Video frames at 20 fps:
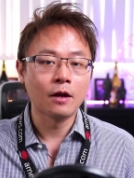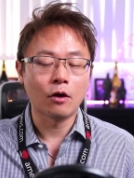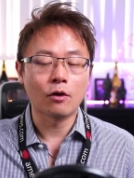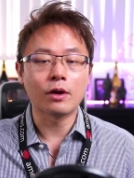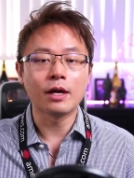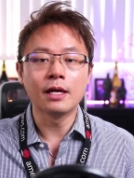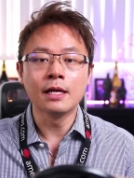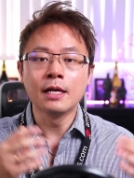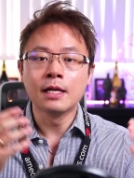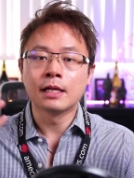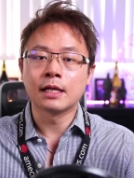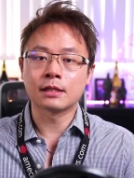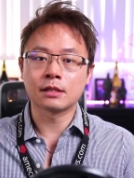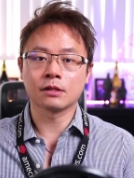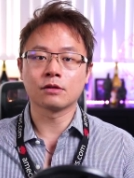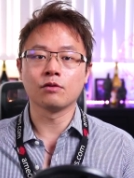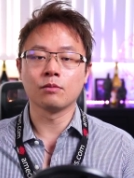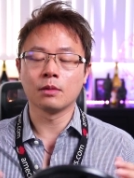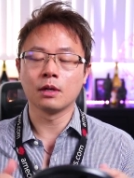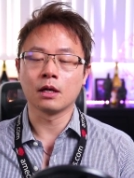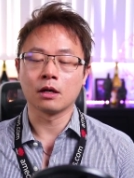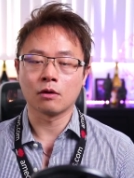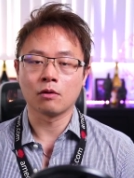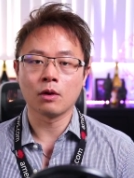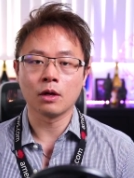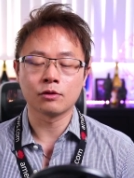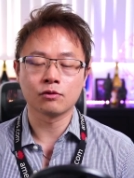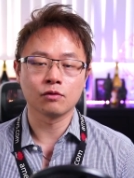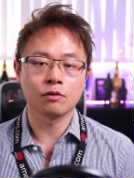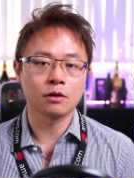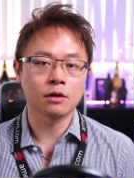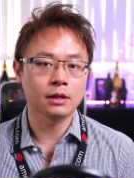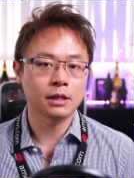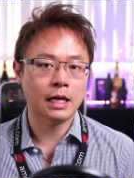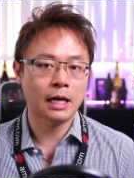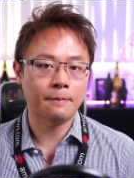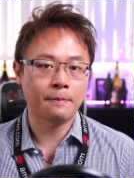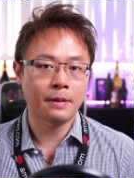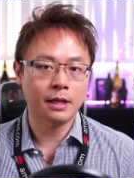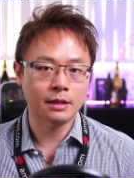OK， 那这是我们很快速跟大
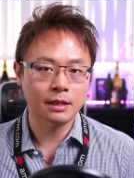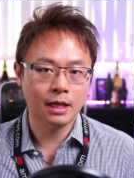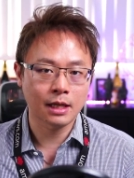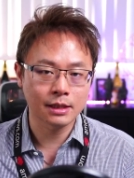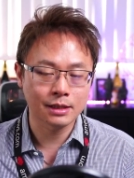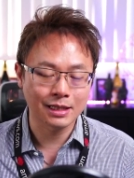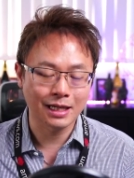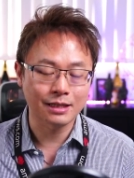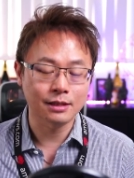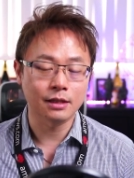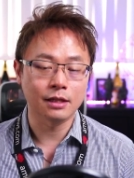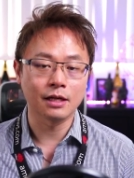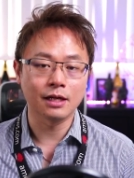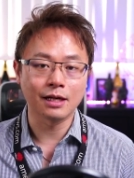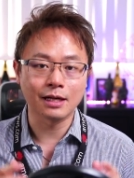家帮大家讲解，